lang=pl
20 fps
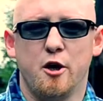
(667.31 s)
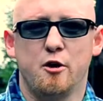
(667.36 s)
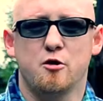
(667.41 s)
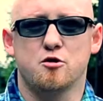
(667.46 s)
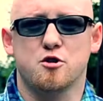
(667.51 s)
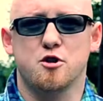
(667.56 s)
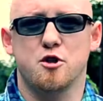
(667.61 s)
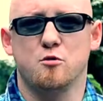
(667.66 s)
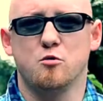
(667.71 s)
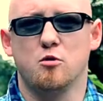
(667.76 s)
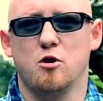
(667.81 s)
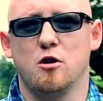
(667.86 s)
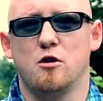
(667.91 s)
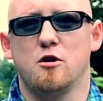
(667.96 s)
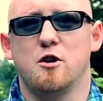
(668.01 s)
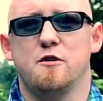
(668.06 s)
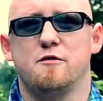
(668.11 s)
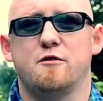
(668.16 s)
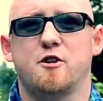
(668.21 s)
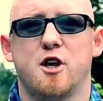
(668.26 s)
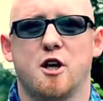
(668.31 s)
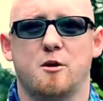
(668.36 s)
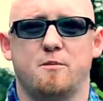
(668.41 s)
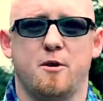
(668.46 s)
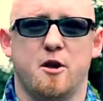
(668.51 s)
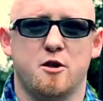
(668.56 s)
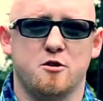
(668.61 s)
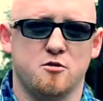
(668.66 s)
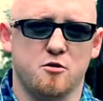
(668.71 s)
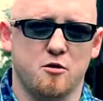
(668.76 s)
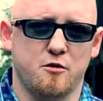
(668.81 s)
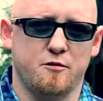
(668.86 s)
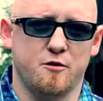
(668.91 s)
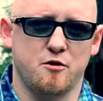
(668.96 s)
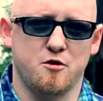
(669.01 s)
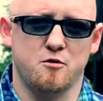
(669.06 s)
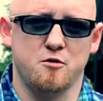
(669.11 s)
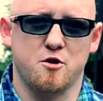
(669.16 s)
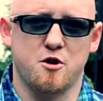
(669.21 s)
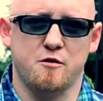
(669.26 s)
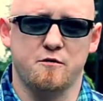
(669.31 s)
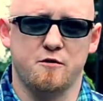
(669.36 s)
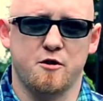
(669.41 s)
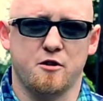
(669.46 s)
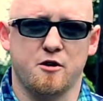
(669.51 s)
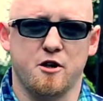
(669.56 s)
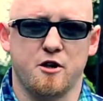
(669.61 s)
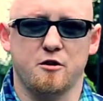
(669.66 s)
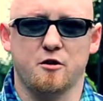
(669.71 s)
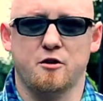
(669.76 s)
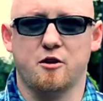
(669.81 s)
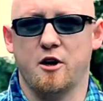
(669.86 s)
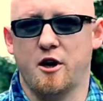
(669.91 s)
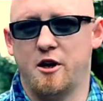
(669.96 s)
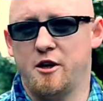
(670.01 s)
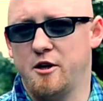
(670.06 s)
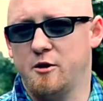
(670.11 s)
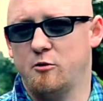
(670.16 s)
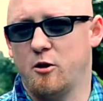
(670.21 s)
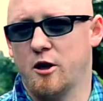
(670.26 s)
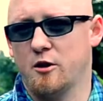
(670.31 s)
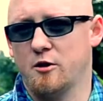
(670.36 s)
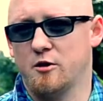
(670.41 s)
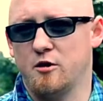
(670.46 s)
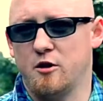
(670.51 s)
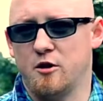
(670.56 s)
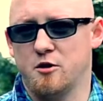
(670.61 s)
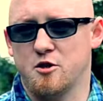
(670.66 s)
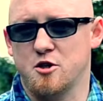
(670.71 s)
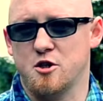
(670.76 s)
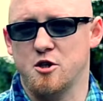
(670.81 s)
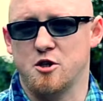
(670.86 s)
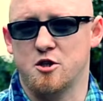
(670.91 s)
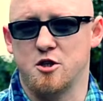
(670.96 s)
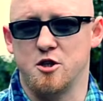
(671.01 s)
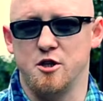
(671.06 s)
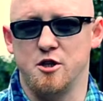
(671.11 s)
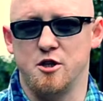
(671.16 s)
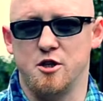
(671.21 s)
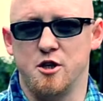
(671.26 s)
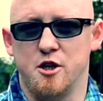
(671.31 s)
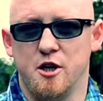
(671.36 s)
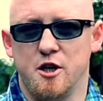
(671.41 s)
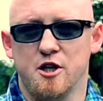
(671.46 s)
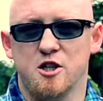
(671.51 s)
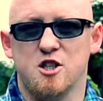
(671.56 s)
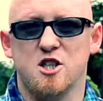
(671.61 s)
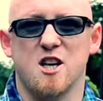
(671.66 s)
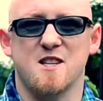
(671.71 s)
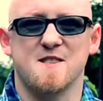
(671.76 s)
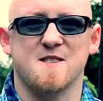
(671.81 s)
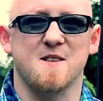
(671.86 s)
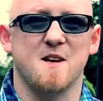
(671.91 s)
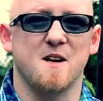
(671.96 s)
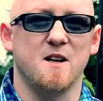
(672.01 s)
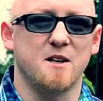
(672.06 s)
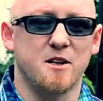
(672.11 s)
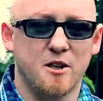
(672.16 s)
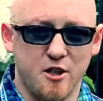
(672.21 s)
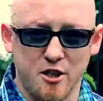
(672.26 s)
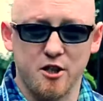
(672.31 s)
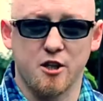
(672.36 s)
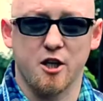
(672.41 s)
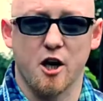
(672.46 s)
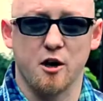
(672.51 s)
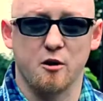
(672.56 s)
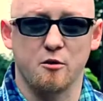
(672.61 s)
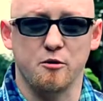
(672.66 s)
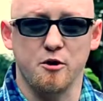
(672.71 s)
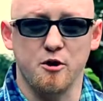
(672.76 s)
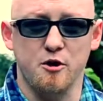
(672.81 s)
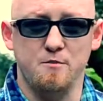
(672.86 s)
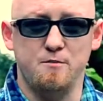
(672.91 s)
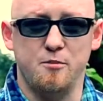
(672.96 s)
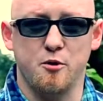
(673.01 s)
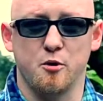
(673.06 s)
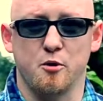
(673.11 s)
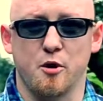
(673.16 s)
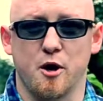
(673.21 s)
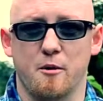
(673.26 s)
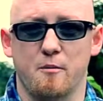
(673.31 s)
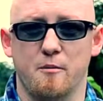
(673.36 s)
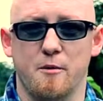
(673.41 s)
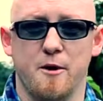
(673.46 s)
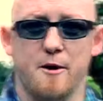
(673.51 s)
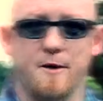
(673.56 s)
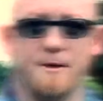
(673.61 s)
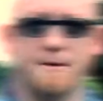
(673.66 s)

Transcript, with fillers: Już niedługo w Karpaczu otworzą się wrota do krainy łagodności, czyli czas na gitarę i piórem.